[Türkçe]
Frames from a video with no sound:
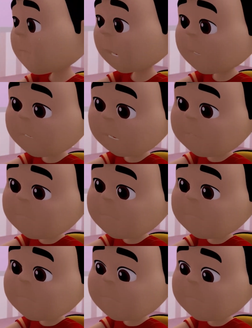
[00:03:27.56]
hayır,
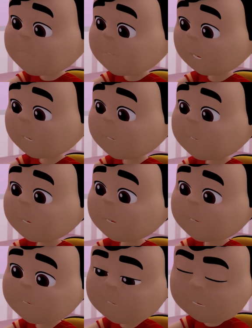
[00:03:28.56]
bir oyunu
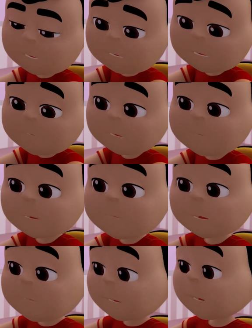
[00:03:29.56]
kazanmak için
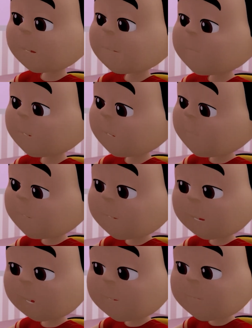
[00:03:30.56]
kendimi
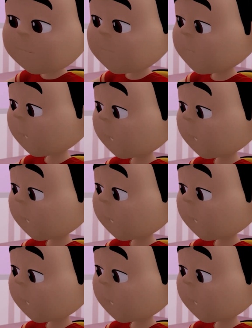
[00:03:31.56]
kaybetmeme gerek